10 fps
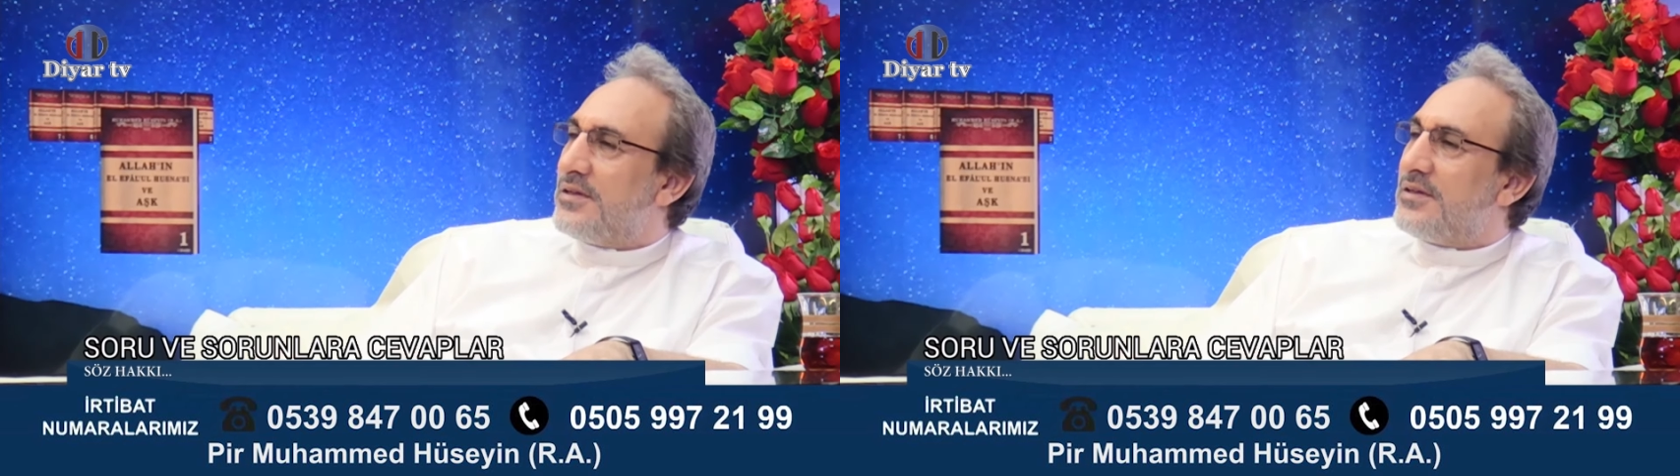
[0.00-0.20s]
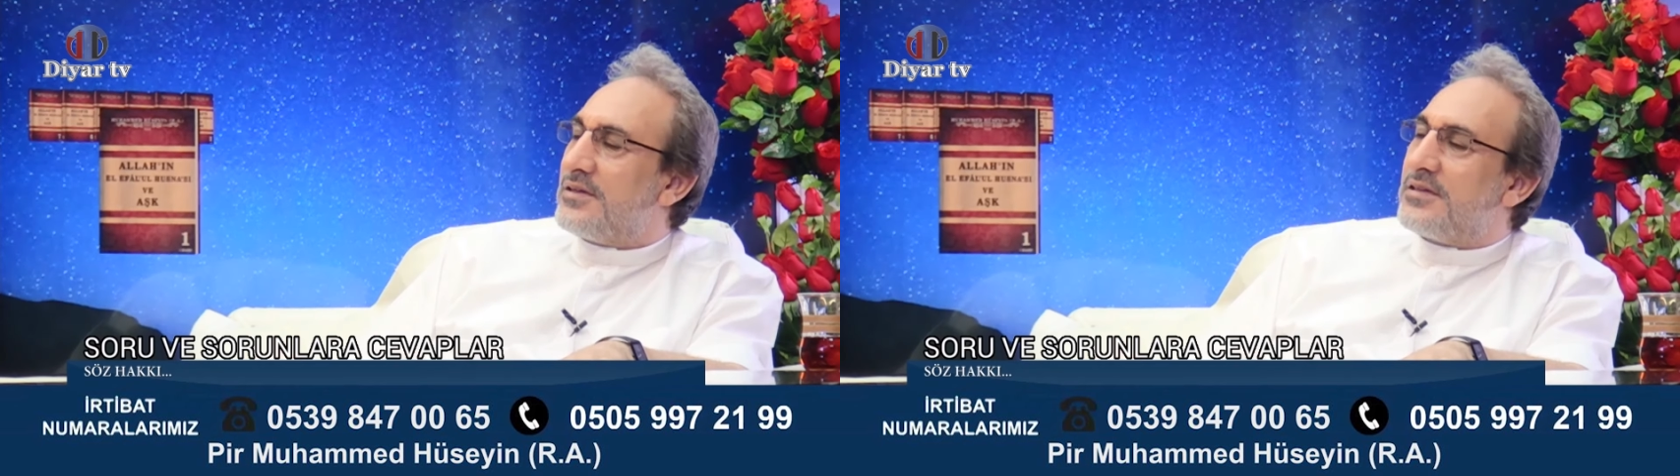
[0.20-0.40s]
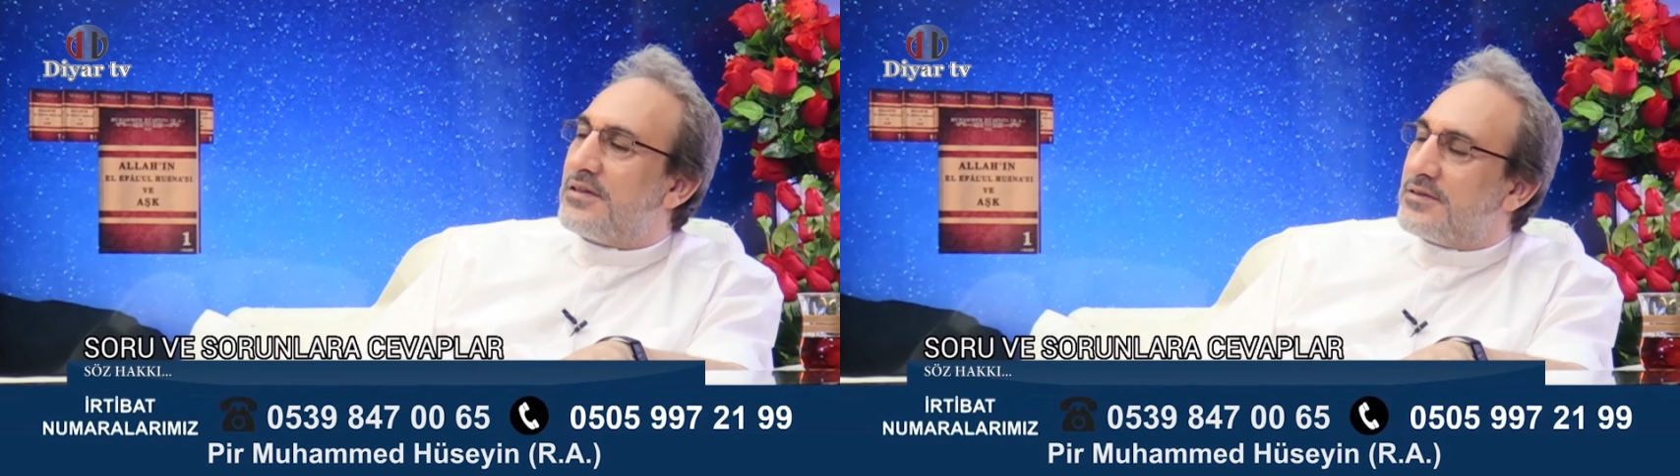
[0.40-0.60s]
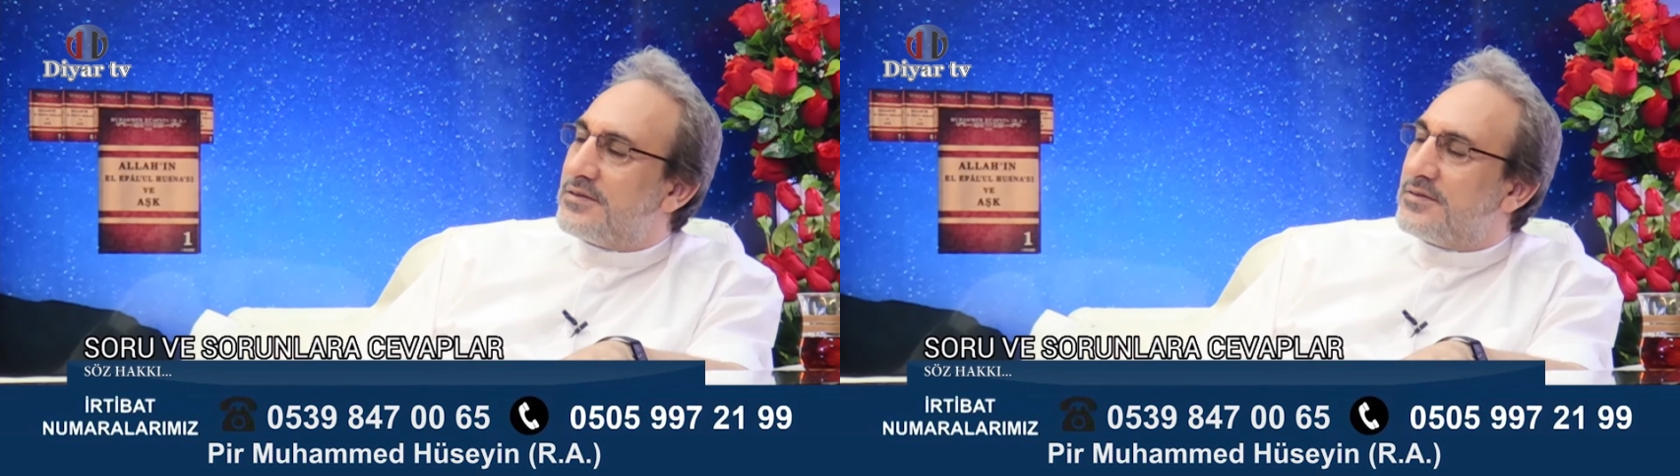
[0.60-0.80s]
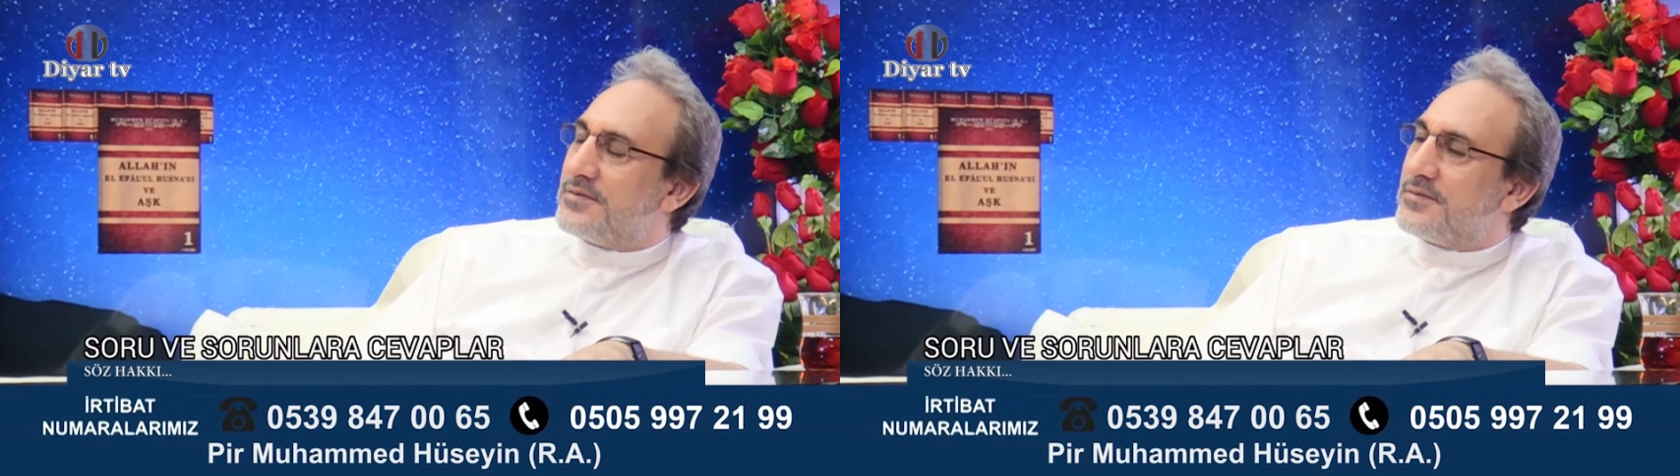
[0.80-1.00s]
ister
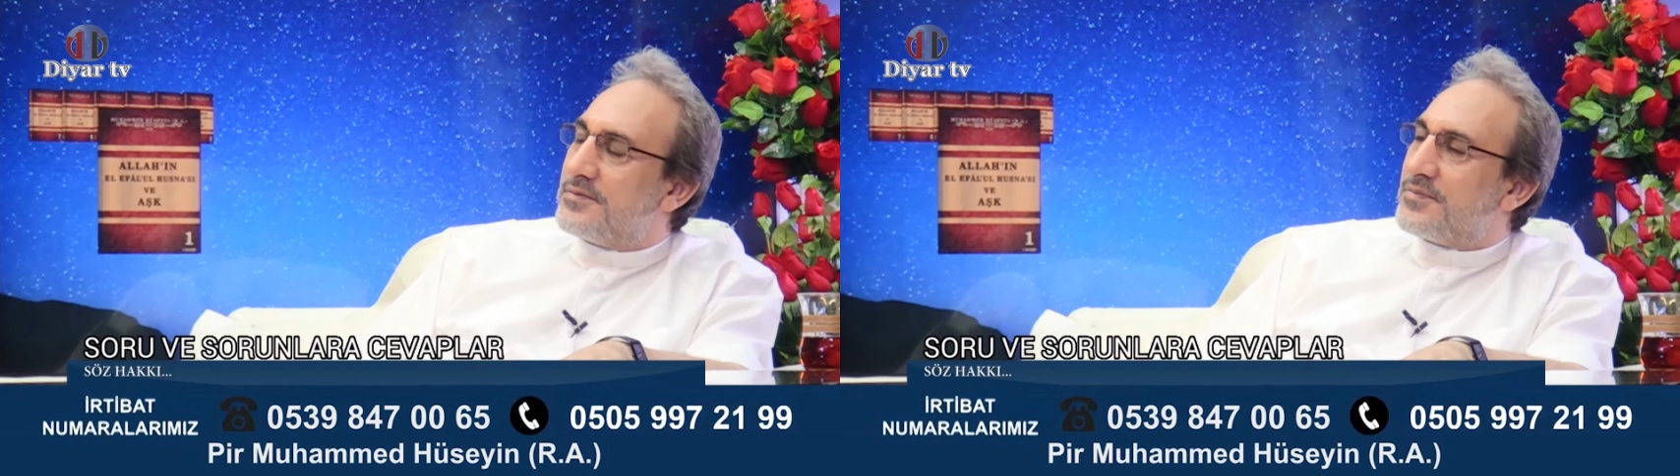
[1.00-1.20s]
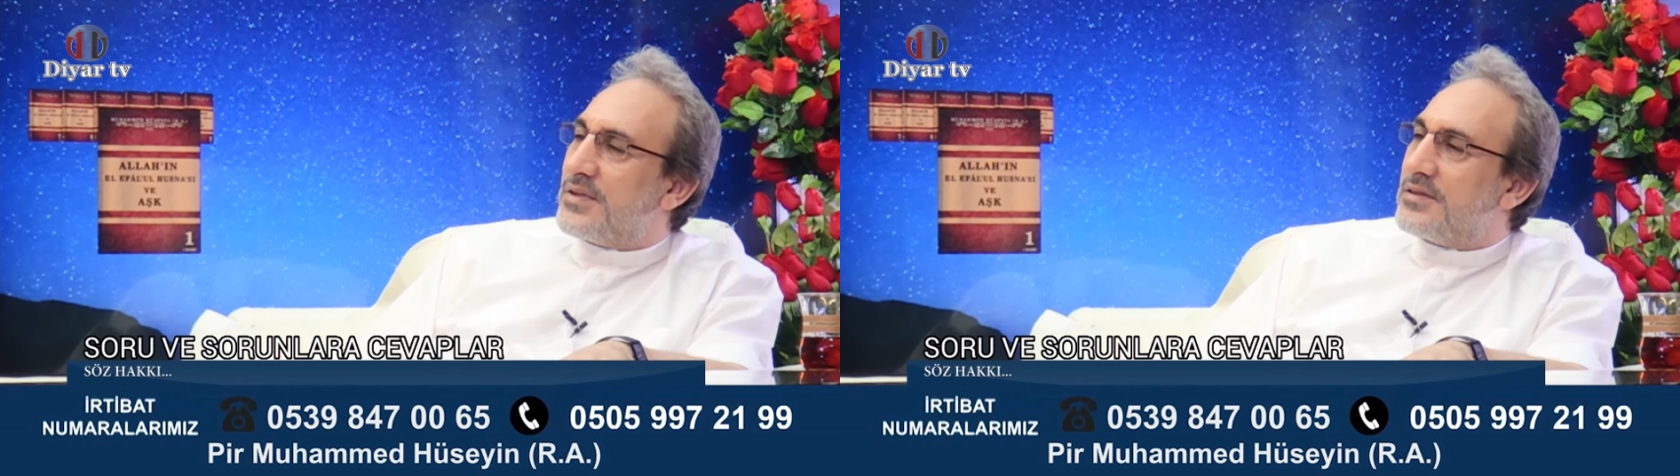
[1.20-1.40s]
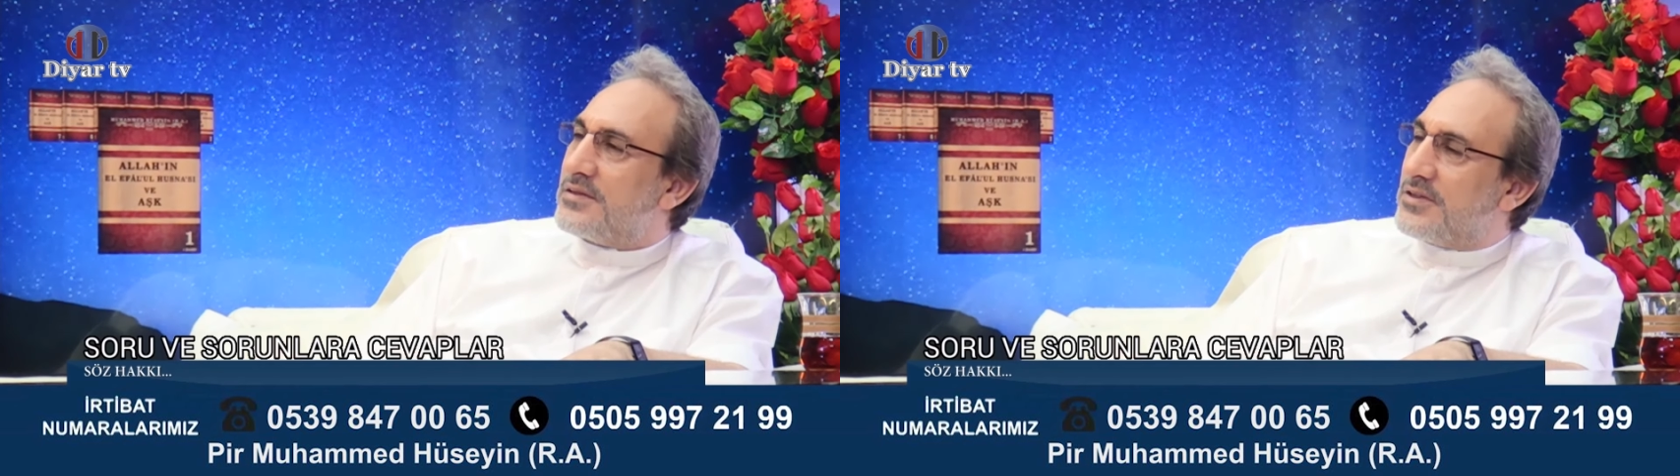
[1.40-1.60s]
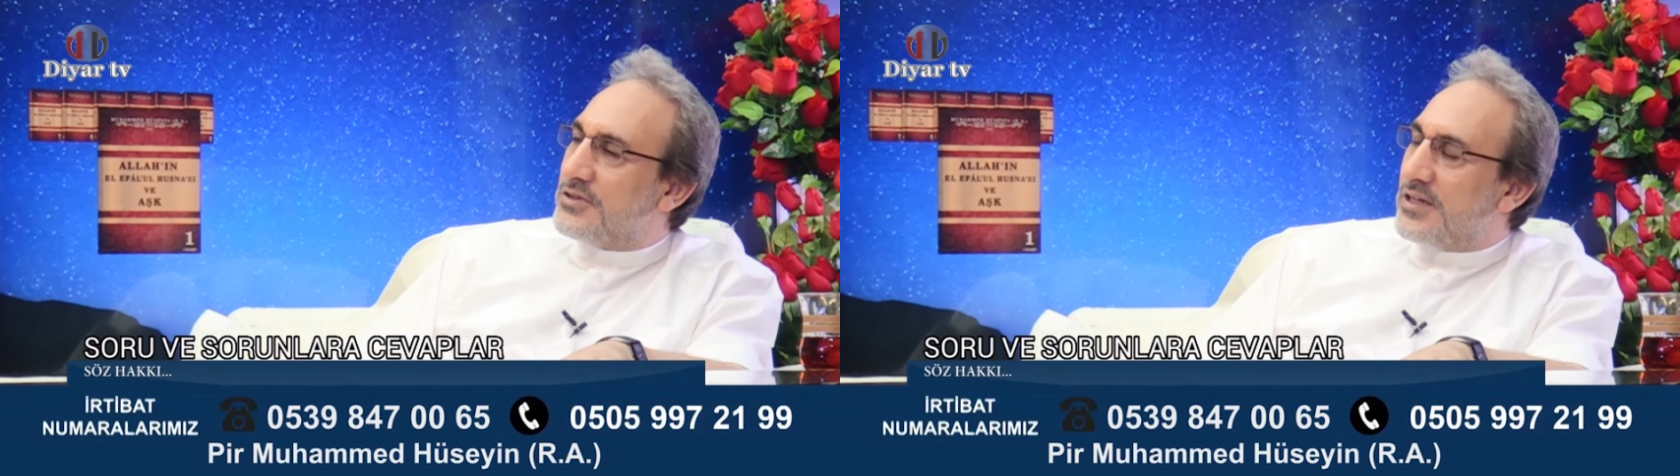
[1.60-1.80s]
sadece